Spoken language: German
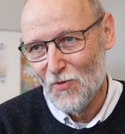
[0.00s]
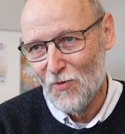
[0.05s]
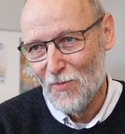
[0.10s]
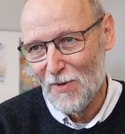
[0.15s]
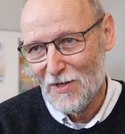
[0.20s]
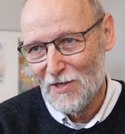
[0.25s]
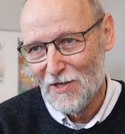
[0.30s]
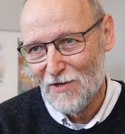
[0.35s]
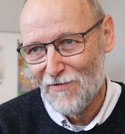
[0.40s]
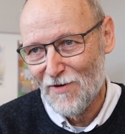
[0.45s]

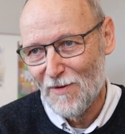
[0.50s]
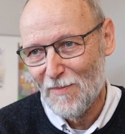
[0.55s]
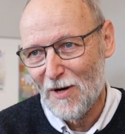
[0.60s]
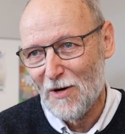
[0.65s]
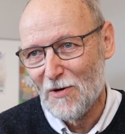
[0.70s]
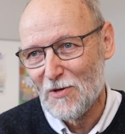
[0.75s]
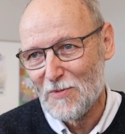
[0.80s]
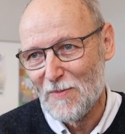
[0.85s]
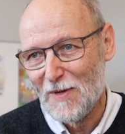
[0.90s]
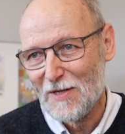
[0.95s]
über die
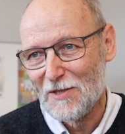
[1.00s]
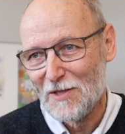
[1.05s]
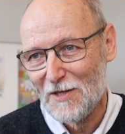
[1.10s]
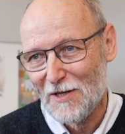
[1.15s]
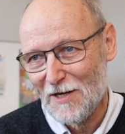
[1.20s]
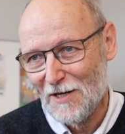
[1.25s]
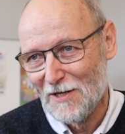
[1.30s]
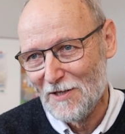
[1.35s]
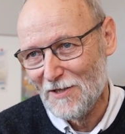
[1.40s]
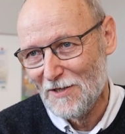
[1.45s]

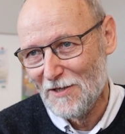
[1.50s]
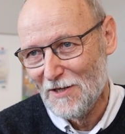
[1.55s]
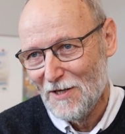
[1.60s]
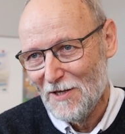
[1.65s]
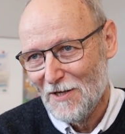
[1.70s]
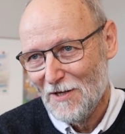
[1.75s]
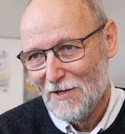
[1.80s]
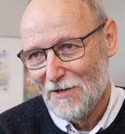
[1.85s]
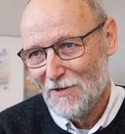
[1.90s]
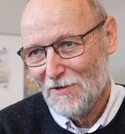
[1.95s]
Verbrauchsmaterialien
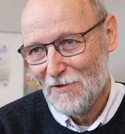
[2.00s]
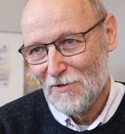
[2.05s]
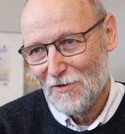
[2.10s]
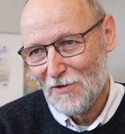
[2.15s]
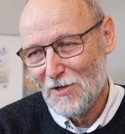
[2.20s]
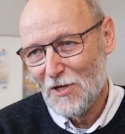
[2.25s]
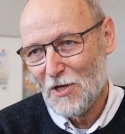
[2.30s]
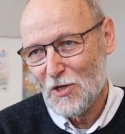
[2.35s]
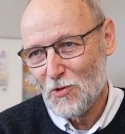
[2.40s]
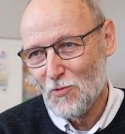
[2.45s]
äh,
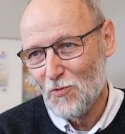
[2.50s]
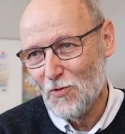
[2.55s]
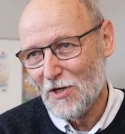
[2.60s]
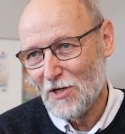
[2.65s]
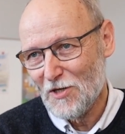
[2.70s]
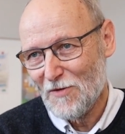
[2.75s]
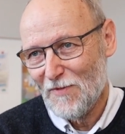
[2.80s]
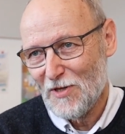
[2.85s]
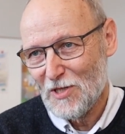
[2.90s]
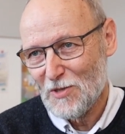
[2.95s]
in der
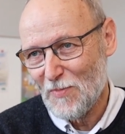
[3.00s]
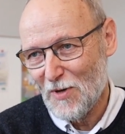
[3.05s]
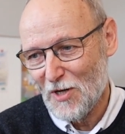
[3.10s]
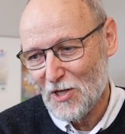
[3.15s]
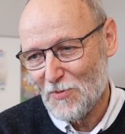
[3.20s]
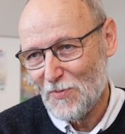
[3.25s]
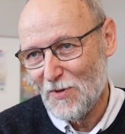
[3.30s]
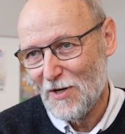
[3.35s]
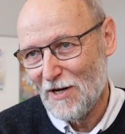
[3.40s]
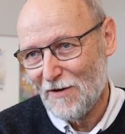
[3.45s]
Schultasche haben wir jetzt
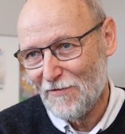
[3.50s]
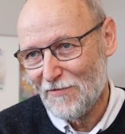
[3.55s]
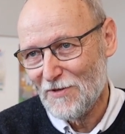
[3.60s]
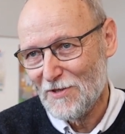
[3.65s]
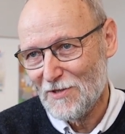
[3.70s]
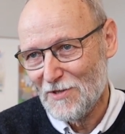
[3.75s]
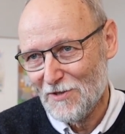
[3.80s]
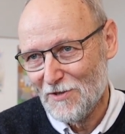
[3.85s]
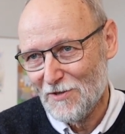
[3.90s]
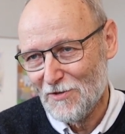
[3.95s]

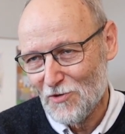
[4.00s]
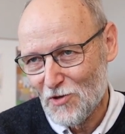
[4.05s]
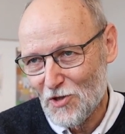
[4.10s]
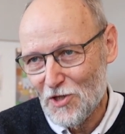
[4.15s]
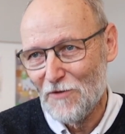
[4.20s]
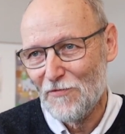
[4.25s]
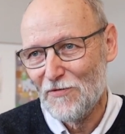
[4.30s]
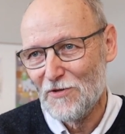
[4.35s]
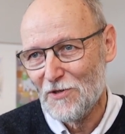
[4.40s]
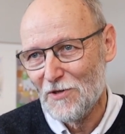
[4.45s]
beispielhaft
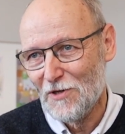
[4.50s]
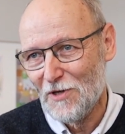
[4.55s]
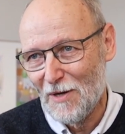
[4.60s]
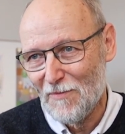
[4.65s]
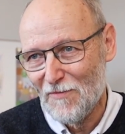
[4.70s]
Stifte,